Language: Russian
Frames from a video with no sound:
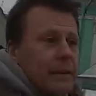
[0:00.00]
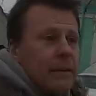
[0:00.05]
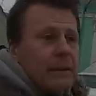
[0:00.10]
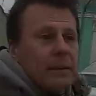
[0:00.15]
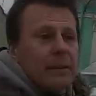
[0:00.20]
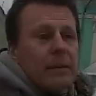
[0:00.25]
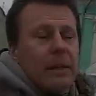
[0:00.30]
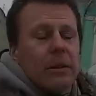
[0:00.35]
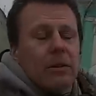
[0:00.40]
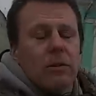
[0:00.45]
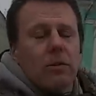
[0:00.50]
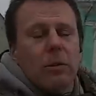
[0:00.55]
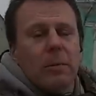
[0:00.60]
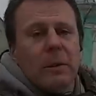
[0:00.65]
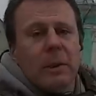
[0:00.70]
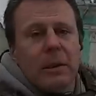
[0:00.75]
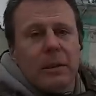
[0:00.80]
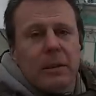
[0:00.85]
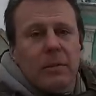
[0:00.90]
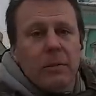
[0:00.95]
э,
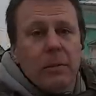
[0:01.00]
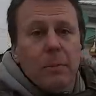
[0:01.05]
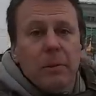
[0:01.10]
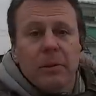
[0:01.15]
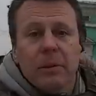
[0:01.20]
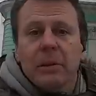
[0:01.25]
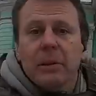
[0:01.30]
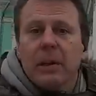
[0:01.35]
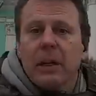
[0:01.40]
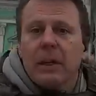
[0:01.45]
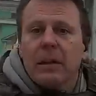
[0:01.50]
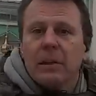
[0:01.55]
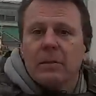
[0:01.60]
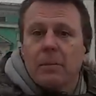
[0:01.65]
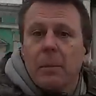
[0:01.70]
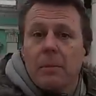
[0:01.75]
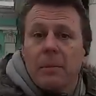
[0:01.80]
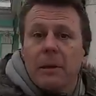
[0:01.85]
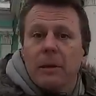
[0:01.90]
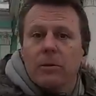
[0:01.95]
надгробие это выполнено как
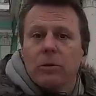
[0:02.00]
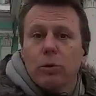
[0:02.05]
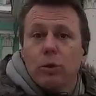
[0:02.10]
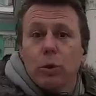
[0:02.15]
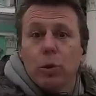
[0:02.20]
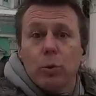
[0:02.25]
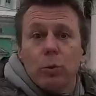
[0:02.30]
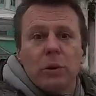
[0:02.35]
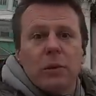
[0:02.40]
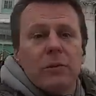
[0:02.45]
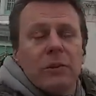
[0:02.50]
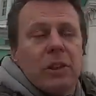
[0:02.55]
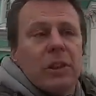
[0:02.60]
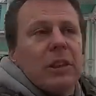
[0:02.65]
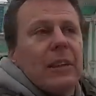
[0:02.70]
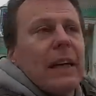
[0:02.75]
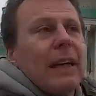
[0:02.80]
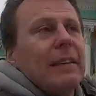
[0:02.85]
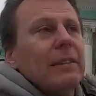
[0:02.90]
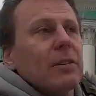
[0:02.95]
раз по проекту Щусева.
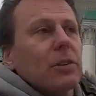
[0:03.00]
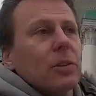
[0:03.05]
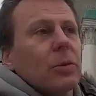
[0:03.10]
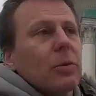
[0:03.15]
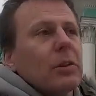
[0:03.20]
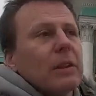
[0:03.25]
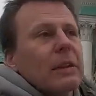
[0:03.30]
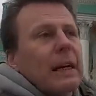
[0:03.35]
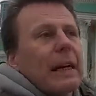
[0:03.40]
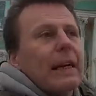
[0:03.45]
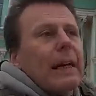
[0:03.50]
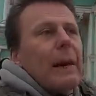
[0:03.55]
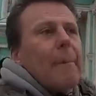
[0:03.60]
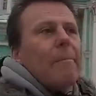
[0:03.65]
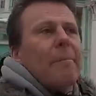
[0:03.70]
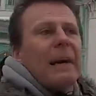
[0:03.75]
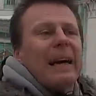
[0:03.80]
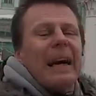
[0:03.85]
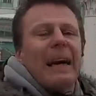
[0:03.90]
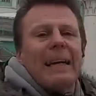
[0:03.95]
Считается, что это
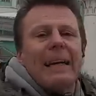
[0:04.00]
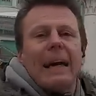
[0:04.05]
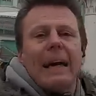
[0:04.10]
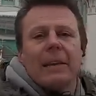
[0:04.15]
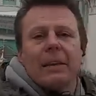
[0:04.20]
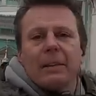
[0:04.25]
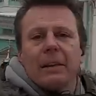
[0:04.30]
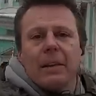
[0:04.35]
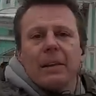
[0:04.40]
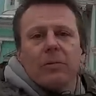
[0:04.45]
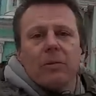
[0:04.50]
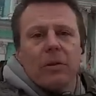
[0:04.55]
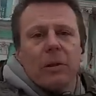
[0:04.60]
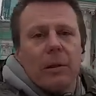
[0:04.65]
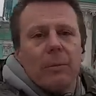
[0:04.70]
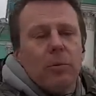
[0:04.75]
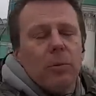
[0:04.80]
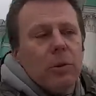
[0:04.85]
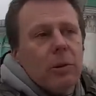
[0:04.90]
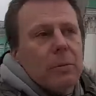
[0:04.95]
такая покаянная его
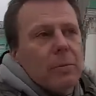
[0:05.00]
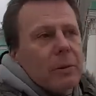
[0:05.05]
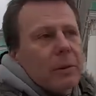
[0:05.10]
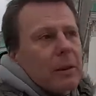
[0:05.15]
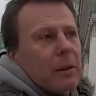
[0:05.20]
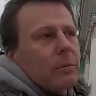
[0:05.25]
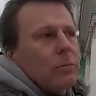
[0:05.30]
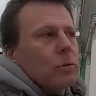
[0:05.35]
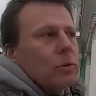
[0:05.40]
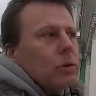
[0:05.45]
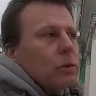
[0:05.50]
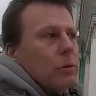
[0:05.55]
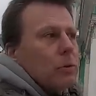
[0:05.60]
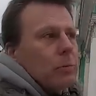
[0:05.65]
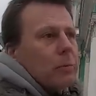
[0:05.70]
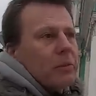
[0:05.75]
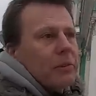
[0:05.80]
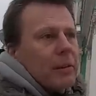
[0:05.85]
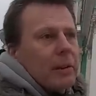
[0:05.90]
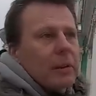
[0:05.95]
работа, потому что
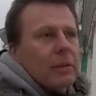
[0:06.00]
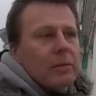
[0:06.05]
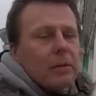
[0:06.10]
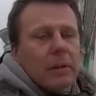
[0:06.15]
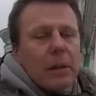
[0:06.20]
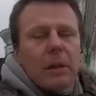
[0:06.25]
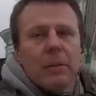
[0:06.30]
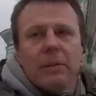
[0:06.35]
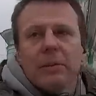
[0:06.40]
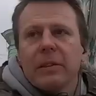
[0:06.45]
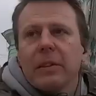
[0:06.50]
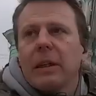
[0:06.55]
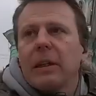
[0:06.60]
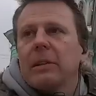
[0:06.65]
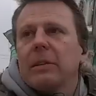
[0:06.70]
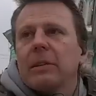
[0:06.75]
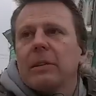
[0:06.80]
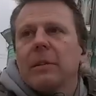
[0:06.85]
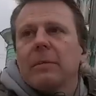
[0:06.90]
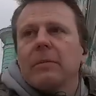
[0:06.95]
он после этого, как вы
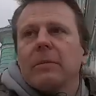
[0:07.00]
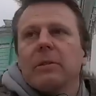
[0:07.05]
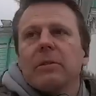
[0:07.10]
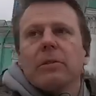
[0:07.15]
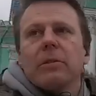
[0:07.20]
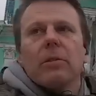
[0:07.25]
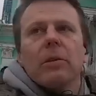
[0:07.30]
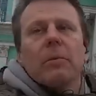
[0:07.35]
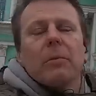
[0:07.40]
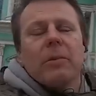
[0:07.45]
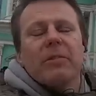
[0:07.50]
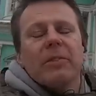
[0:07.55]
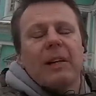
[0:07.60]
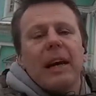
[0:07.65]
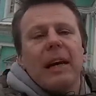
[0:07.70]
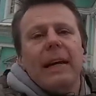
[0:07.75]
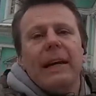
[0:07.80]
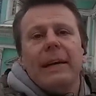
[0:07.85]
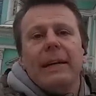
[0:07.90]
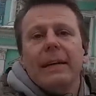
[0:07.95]
знаете, там строил
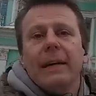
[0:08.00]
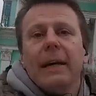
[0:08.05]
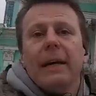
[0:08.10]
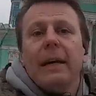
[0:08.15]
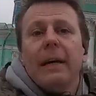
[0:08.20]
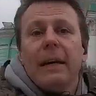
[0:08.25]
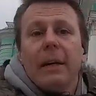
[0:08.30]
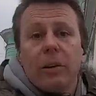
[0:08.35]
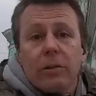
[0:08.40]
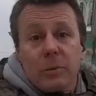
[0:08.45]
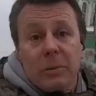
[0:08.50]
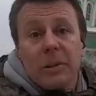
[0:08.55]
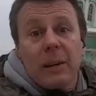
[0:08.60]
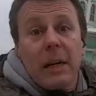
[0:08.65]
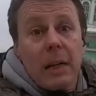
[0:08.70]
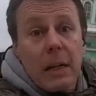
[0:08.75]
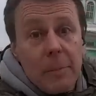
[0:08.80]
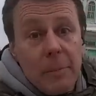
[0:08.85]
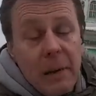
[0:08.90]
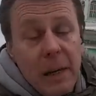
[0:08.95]
мавзолей,
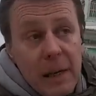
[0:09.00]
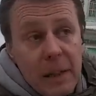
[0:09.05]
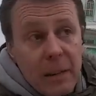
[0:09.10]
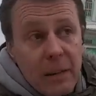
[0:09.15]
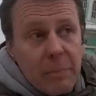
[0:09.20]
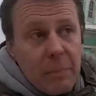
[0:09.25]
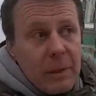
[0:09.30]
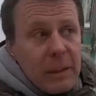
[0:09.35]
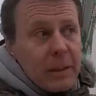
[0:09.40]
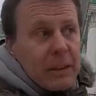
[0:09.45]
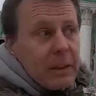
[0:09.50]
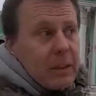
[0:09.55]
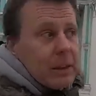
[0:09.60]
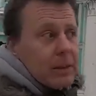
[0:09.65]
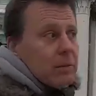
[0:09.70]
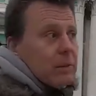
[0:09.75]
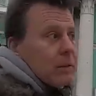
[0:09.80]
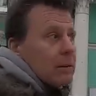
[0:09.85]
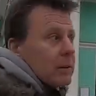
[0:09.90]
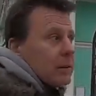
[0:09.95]
собственно, как и Мельников
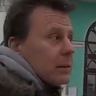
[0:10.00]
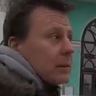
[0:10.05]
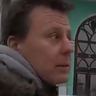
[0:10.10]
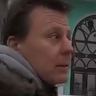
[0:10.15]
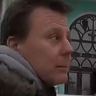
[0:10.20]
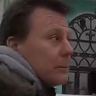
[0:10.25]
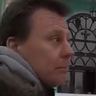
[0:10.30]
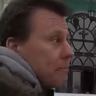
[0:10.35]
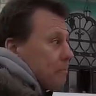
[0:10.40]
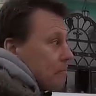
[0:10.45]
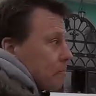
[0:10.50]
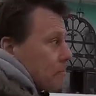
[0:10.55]
проектировал э,